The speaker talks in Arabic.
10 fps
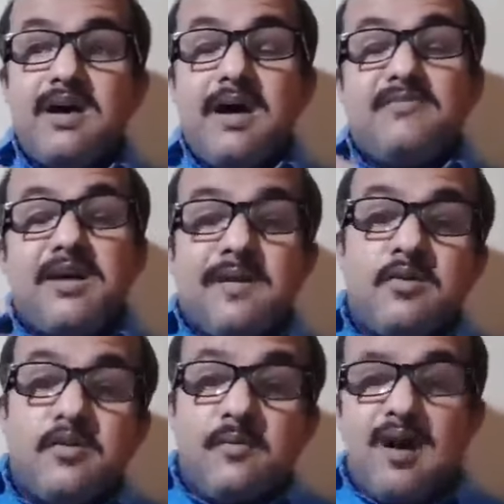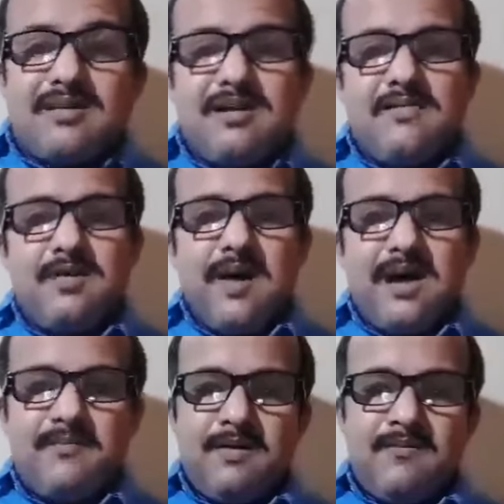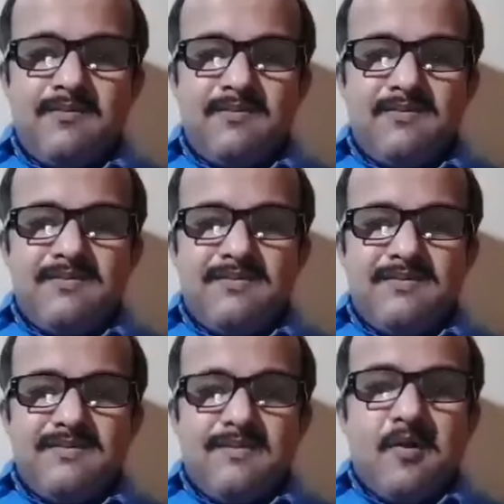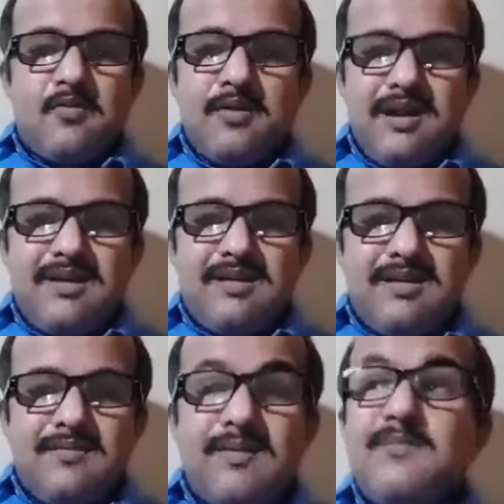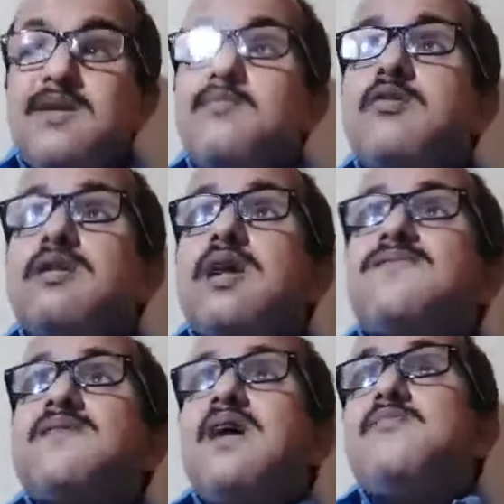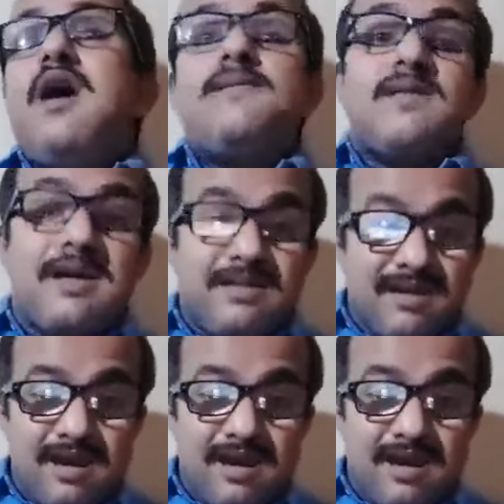5 مليون مواطن في مأرب موجودين من من مختلف المحافظات